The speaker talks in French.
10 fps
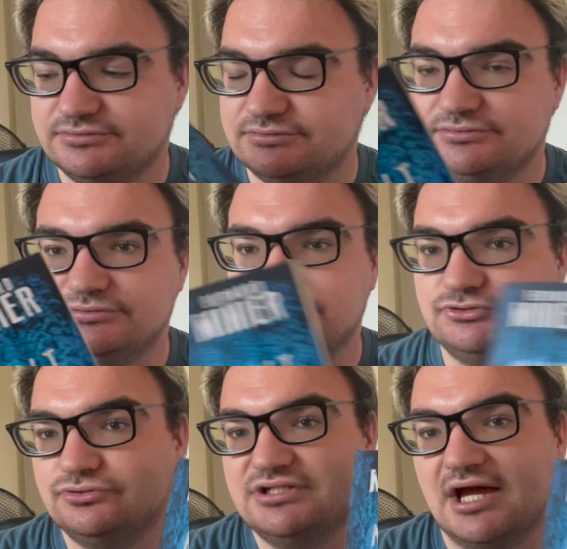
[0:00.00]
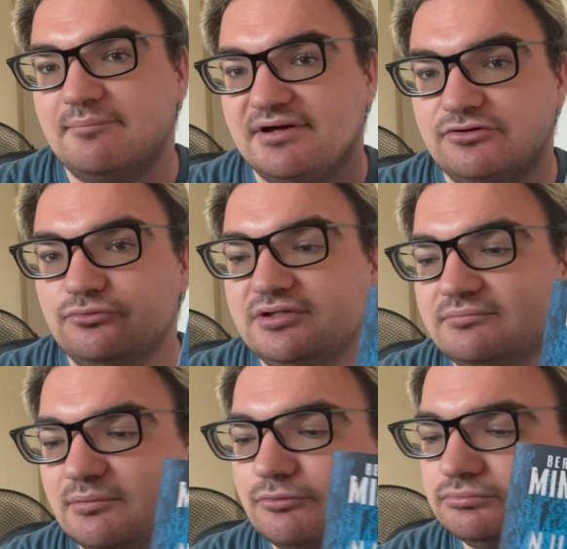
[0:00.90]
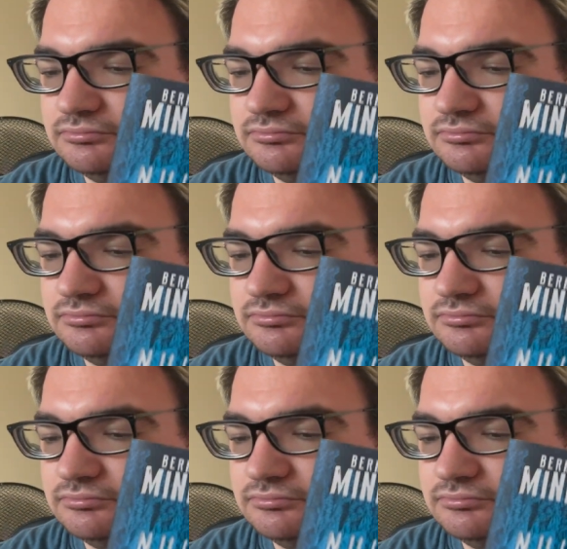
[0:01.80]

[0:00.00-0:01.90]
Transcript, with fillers: euh, je le lirai pas Nuit, mais bon.